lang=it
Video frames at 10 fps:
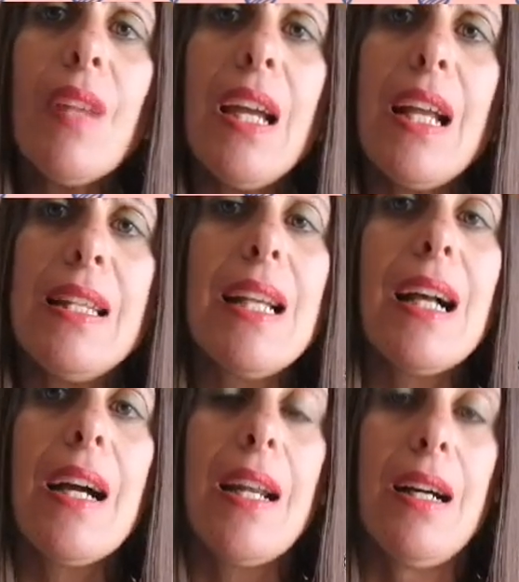Eh,
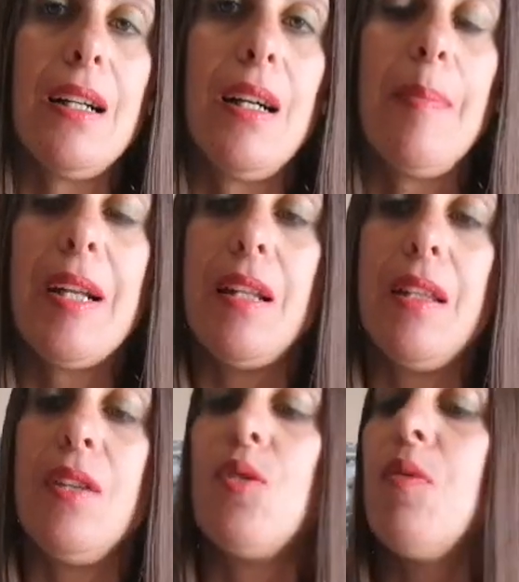Zagara uh,
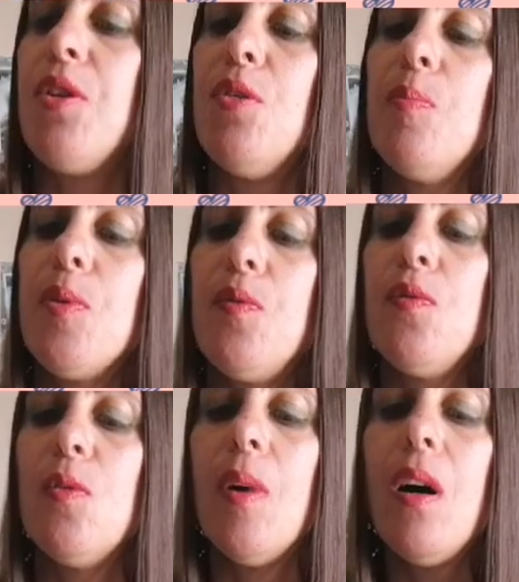Paradiso, quindi un
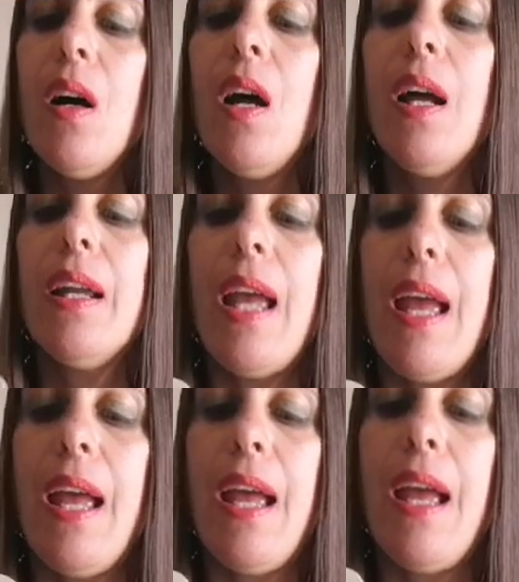profumo
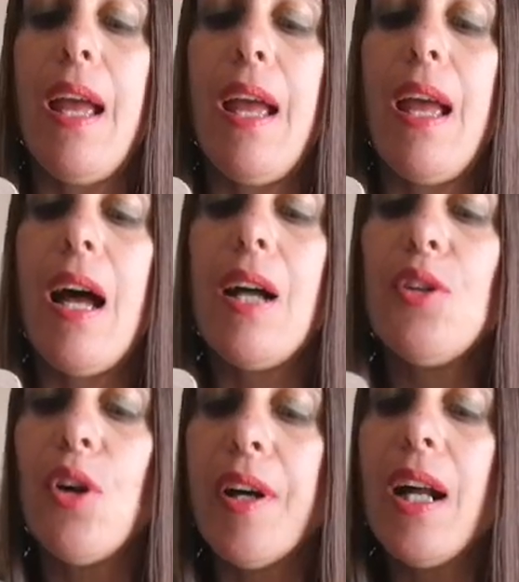che eh,
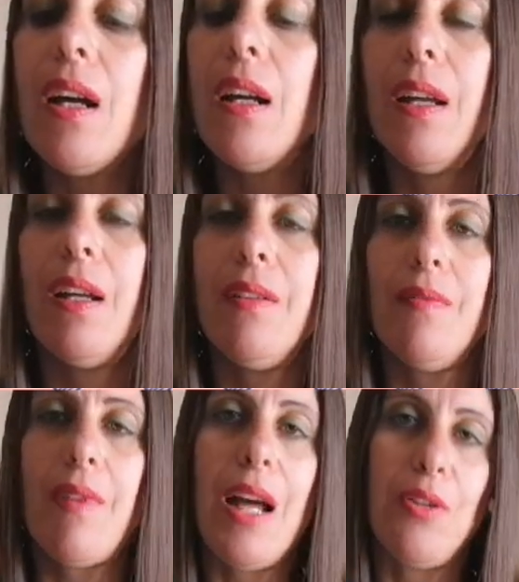adora, eh,
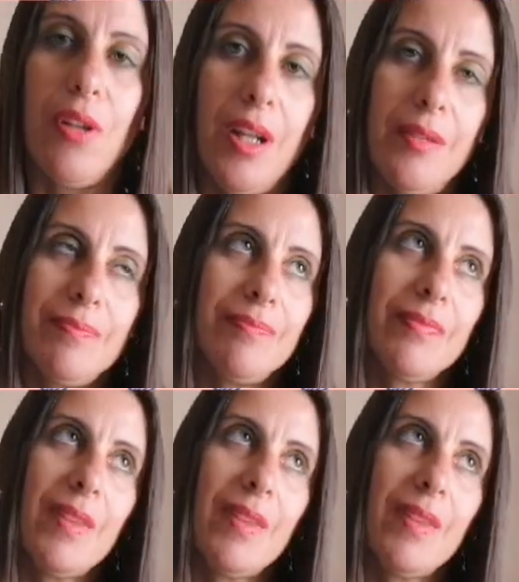adora,